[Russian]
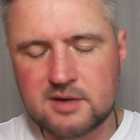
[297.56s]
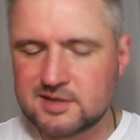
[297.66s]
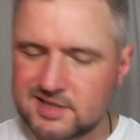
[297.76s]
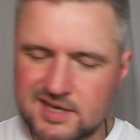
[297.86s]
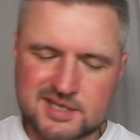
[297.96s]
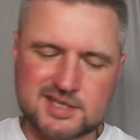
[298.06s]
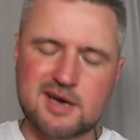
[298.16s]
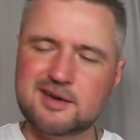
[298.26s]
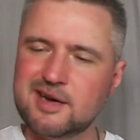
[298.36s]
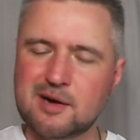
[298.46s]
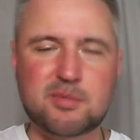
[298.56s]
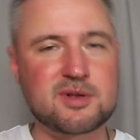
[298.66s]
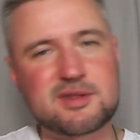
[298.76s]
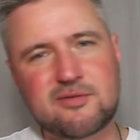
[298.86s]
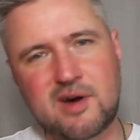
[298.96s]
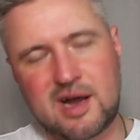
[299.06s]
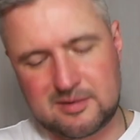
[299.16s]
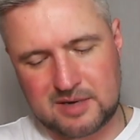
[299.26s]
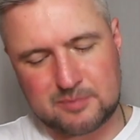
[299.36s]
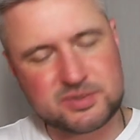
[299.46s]
здесь как бы два
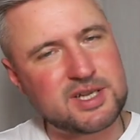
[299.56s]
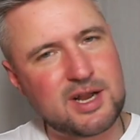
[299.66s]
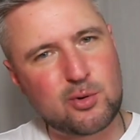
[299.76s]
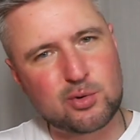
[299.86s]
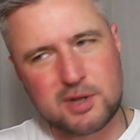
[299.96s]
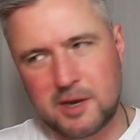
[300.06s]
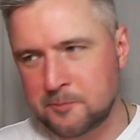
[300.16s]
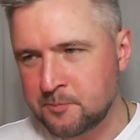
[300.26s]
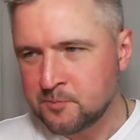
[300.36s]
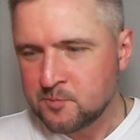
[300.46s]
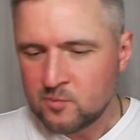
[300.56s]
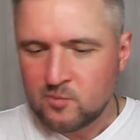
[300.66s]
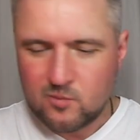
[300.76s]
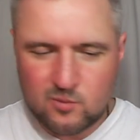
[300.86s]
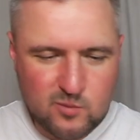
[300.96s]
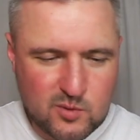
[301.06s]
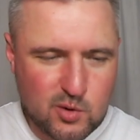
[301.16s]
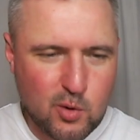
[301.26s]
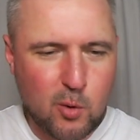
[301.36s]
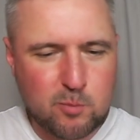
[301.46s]
абсолютно
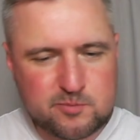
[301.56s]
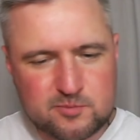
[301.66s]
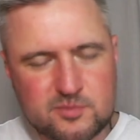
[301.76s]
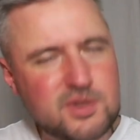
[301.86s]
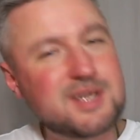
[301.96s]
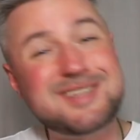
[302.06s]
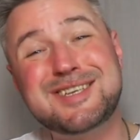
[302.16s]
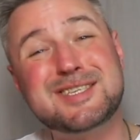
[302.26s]
ну, не, не